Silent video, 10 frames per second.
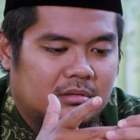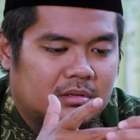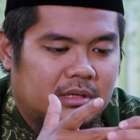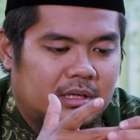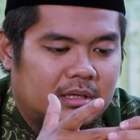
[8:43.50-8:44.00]

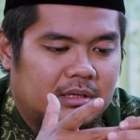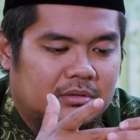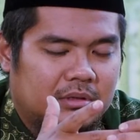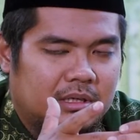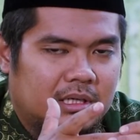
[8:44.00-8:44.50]
li'an itu
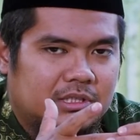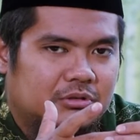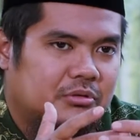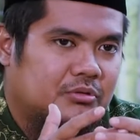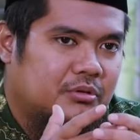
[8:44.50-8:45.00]
adalah
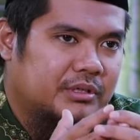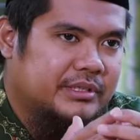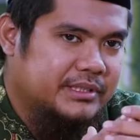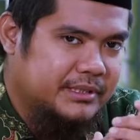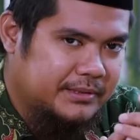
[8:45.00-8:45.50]
suatu kondisi.